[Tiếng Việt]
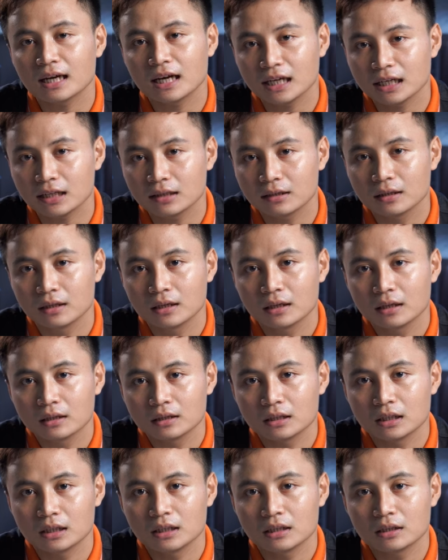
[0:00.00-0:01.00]
là hay
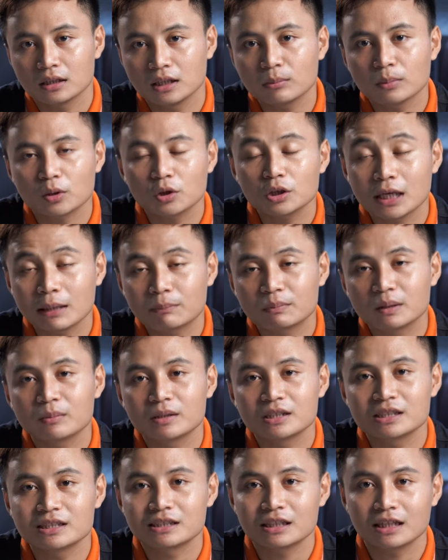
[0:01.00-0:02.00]
thì à, nếu mà có dịp thì
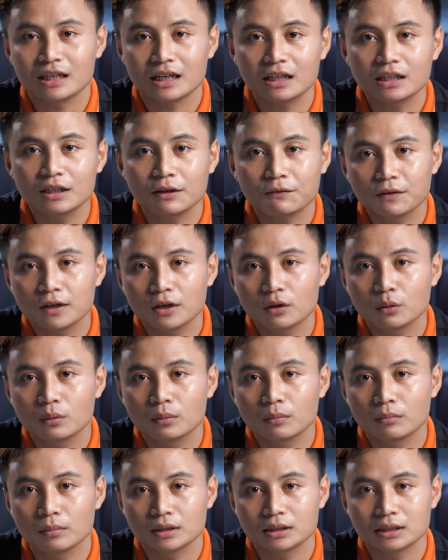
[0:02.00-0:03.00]
mình sẽ review
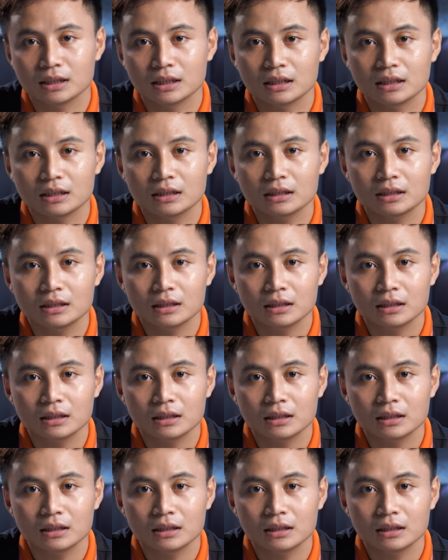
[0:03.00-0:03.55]
mình sẽ